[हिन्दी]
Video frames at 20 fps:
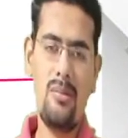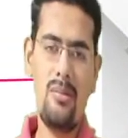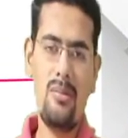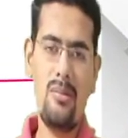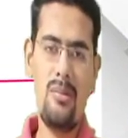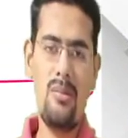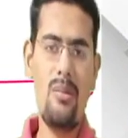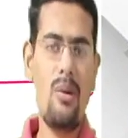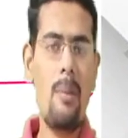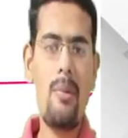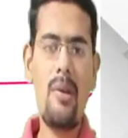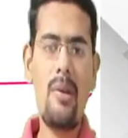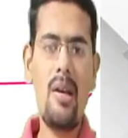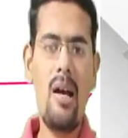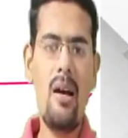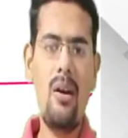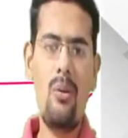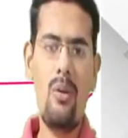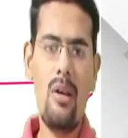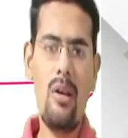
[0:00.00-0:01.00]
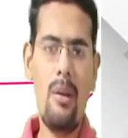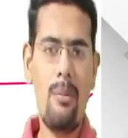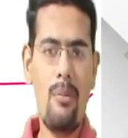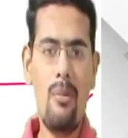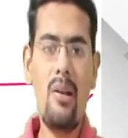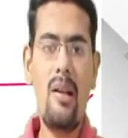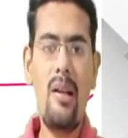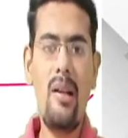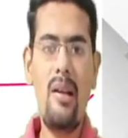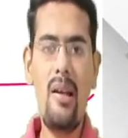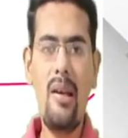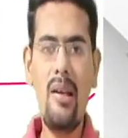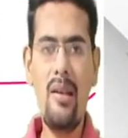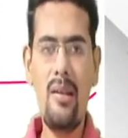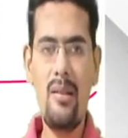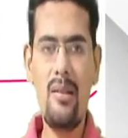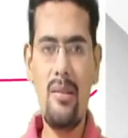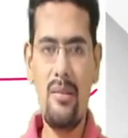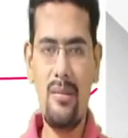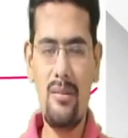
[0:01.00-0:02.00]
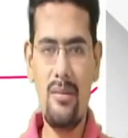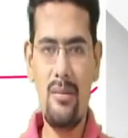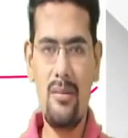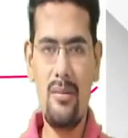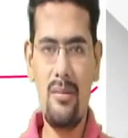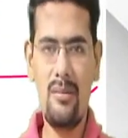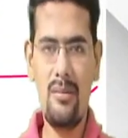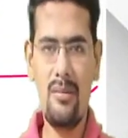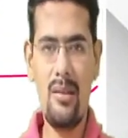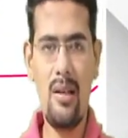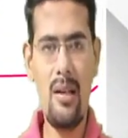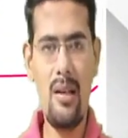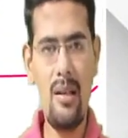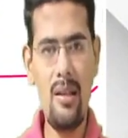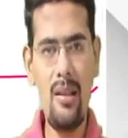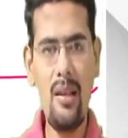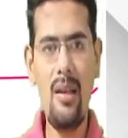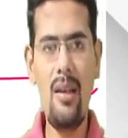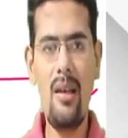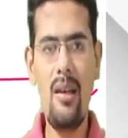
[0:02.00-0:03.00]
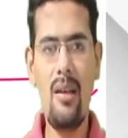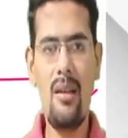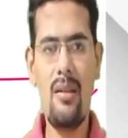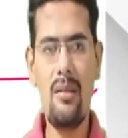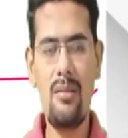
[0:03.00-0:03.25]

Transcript: तो आप क्या करोगे आपको लेना ही है खरीदना ही है